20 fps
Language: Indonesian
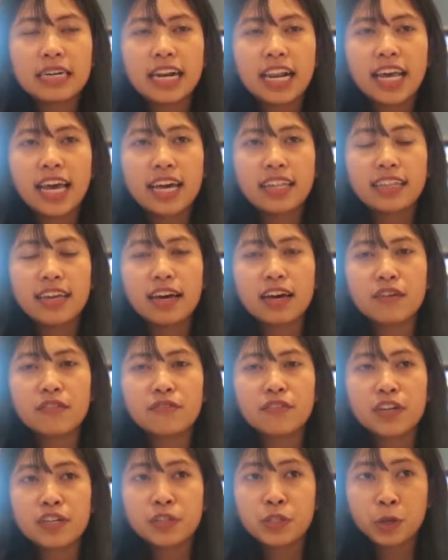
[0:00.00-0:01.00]
melihat yang
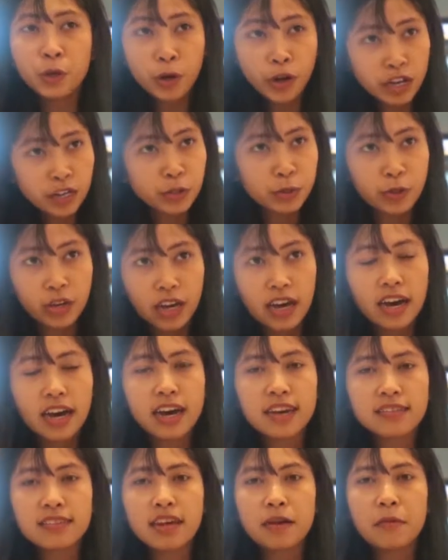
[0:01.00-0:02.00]
versi Korea juga
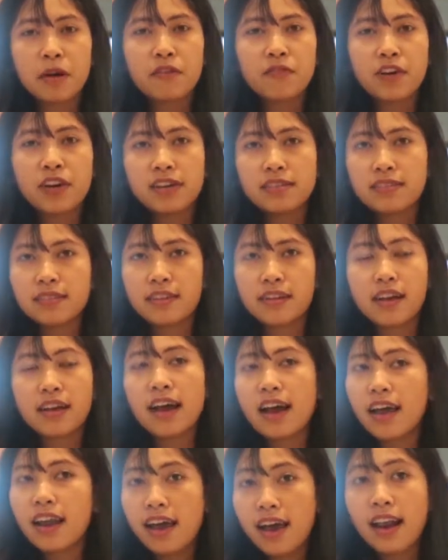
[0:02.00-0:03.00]
sama versi
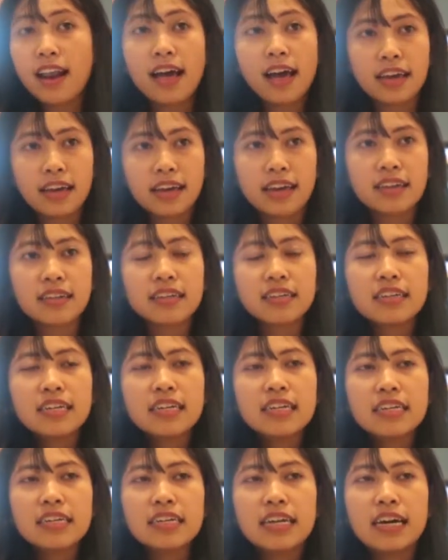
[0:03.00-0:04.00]
negara yang lain.
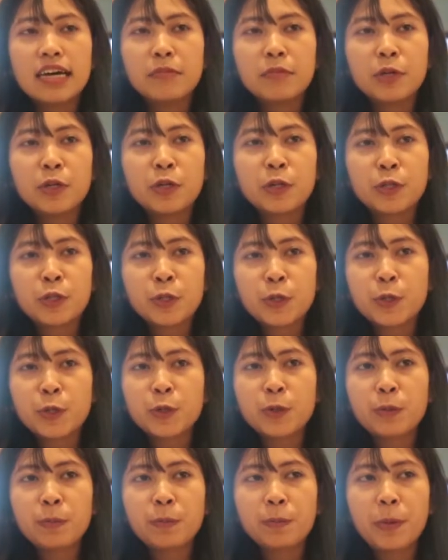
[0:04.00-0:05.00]
Dan
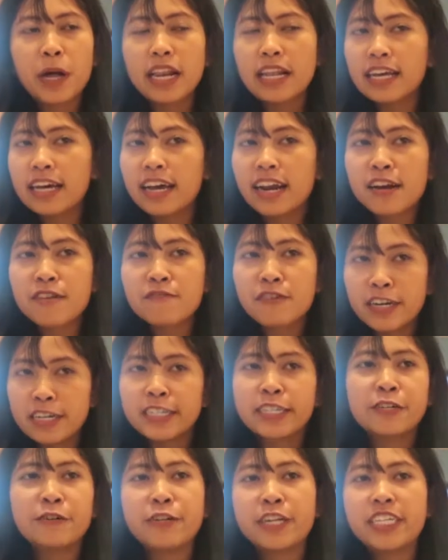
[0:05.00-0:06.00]
menurutku paling keren
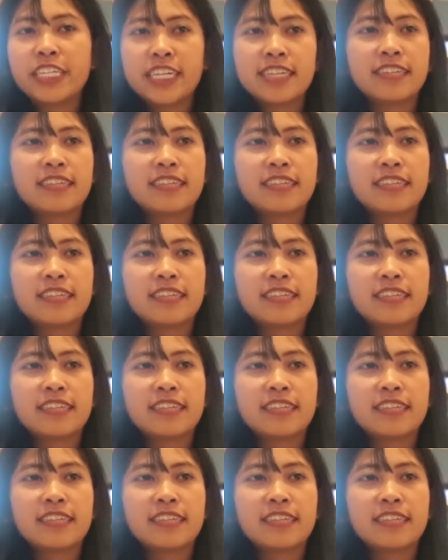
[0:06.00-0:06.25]
versi Indonesia